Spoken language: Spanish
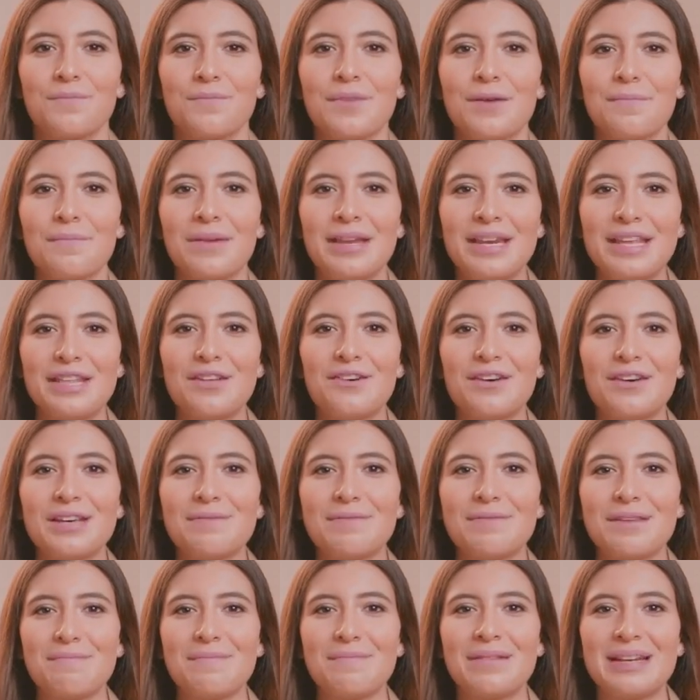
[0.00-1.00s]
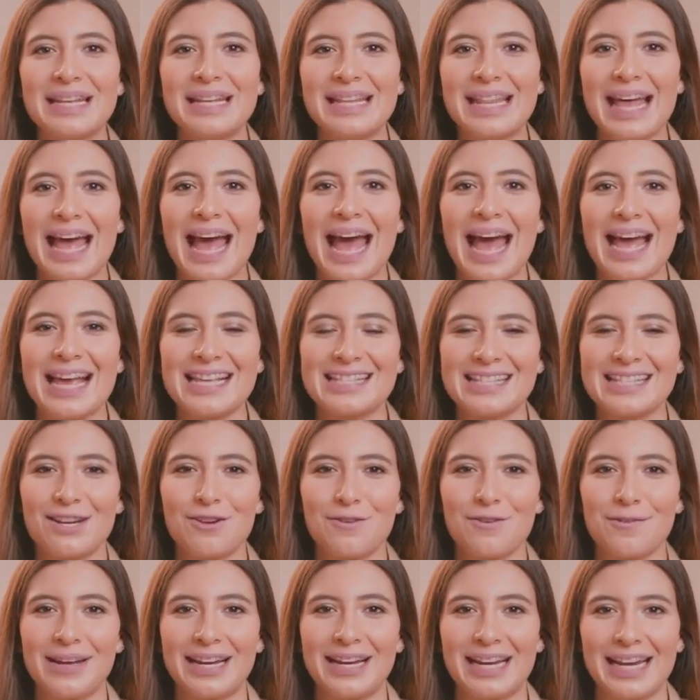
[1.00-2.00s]
Bienvenido y bienvenida a esta
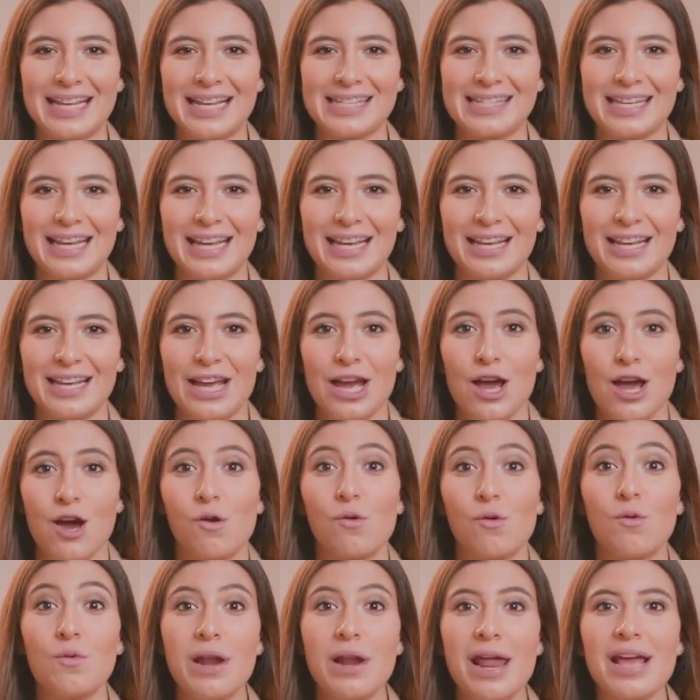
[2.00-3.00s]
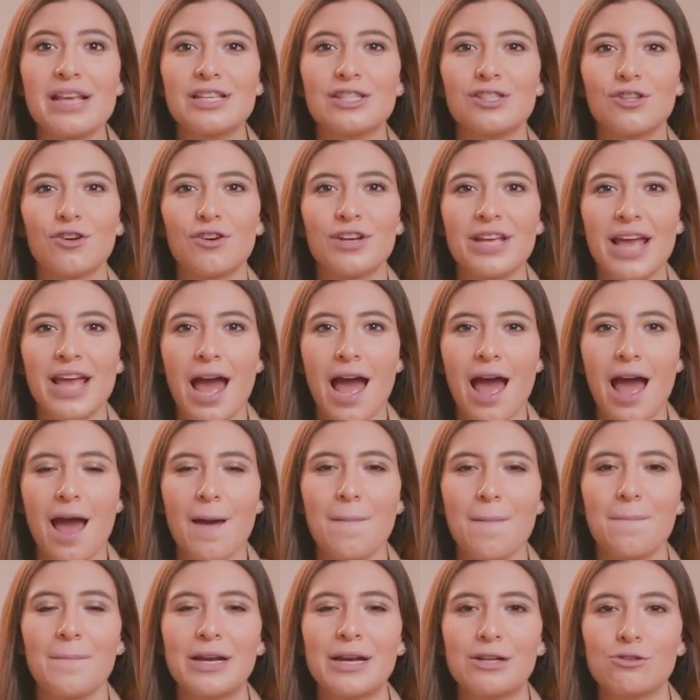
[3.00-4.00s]
nueva clase, una historia
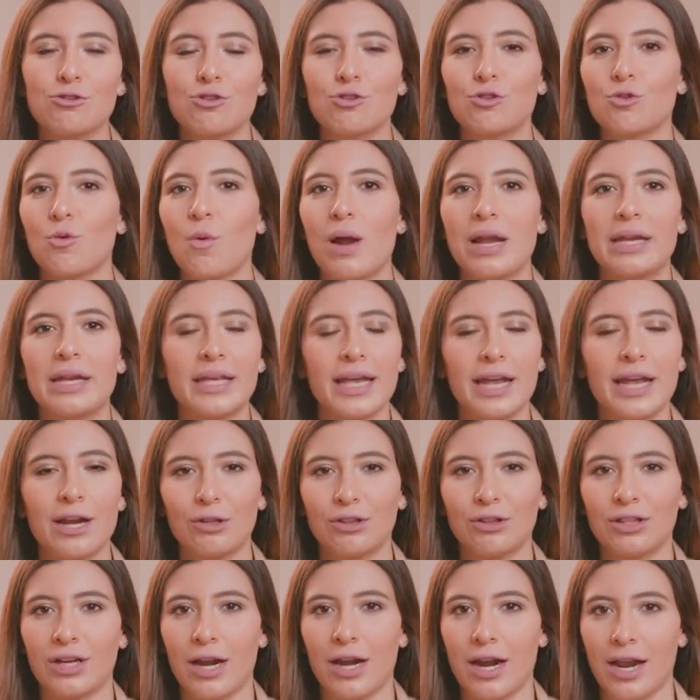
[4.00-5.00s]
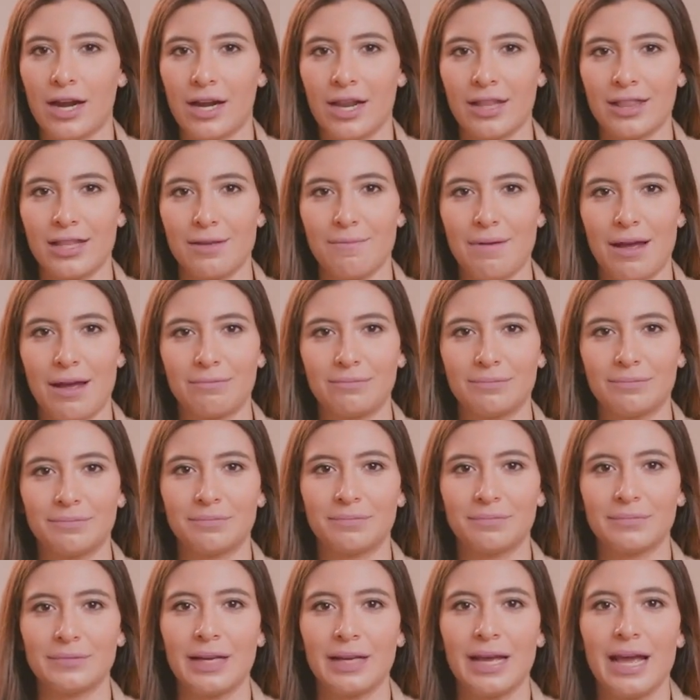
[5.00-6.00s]
versus cualquier otra narrativa.
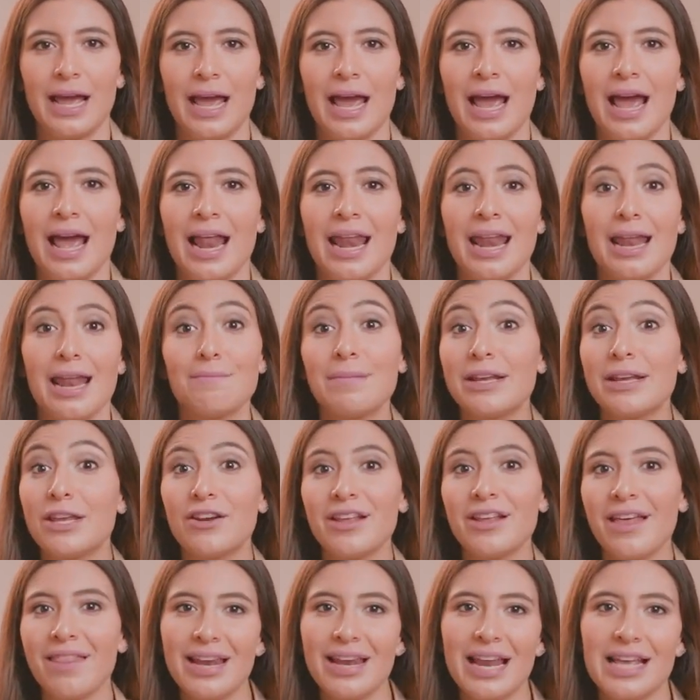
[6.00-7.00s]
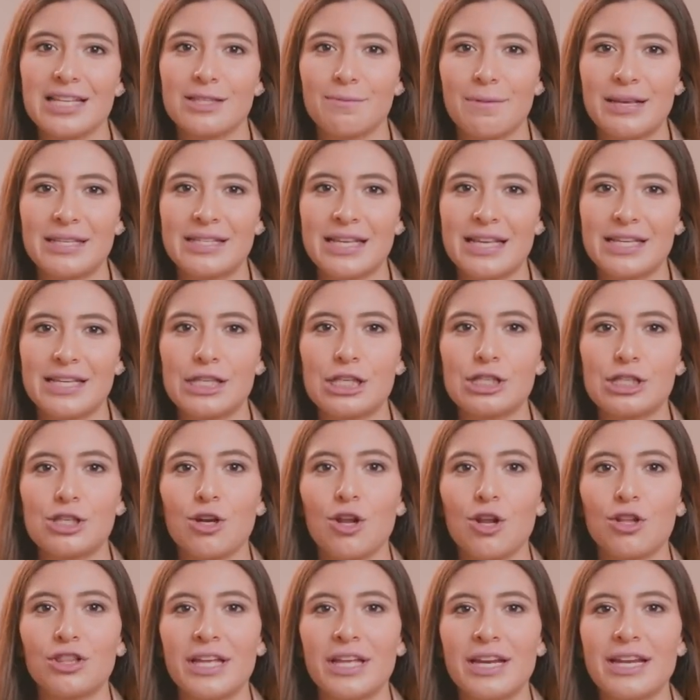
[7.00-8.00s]
La mayoría de las veces
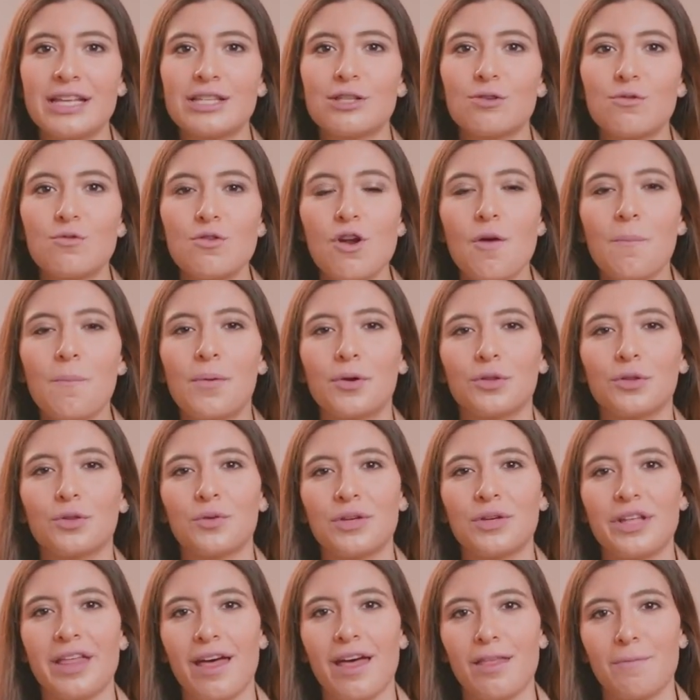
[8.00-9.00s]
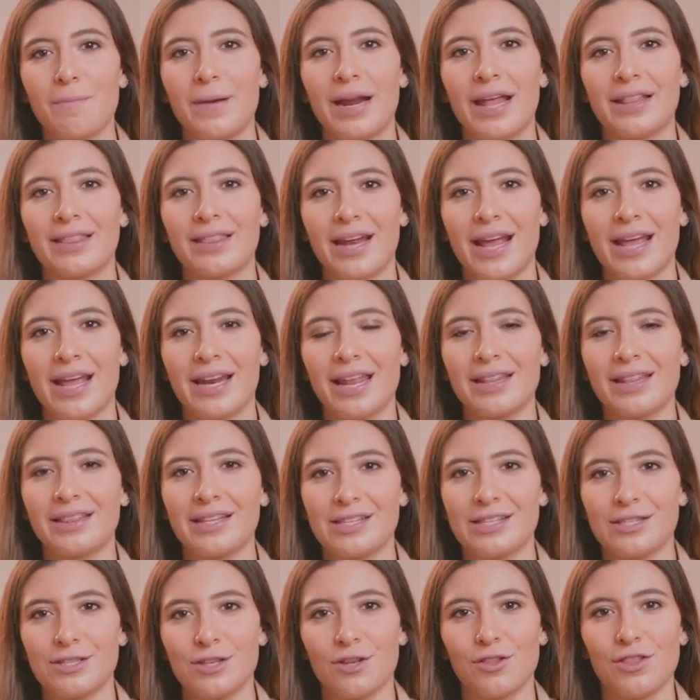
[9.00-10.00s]
solo tienes una oportunidad para atraer la
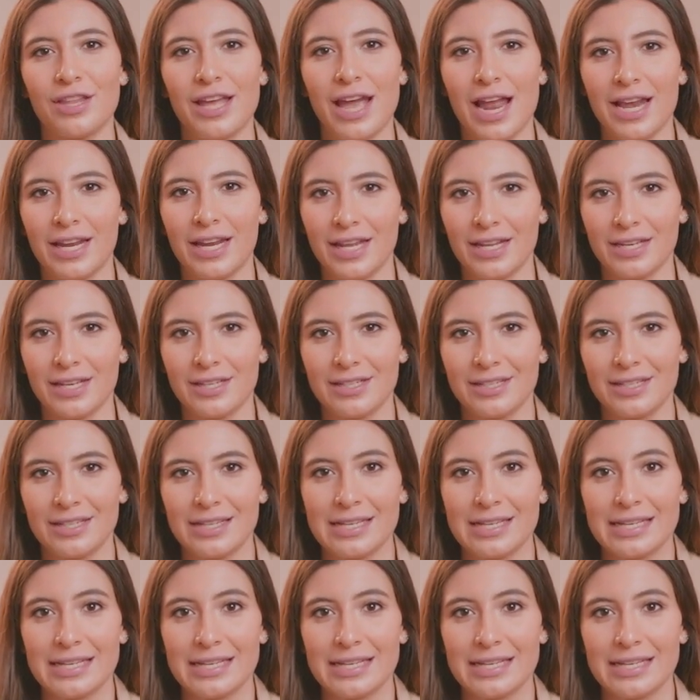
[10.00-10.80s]
atención de alguien.